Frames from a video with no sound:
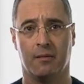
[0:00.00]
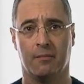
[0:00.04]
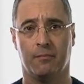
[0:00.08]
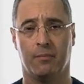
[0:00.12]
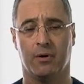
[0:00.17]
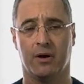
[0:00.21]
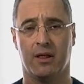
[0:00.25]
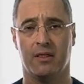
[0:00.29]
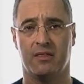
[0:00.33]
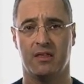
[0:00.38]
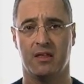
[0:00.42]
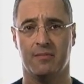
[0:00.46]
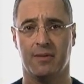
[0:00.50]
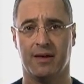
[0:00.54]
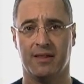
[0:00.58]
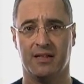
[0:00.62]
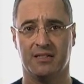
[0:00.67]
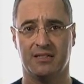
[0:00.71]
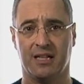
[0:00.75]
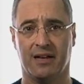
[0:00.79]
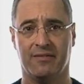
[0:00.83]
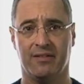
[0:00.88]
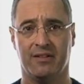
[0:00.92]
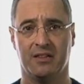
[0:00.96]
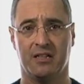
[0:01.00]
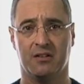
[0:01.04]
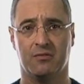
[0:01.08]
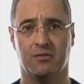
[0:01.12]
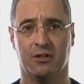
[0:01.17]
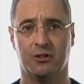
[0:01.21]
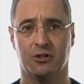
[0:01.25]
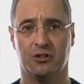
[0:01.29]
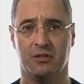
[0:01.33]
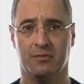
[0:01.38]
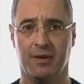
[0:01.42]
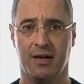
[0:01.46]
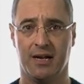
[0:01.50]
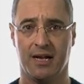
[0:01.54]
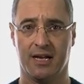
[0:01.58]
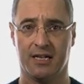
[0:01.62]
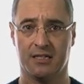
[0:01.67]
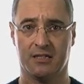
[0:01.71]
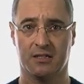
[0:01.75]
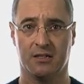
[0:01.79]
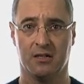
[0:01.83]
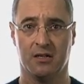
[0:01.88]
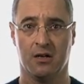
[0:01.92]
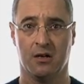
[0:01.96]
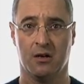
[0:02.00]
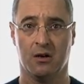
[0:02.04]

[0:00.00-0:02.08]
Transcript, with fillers: por encima de estas 24 semanas?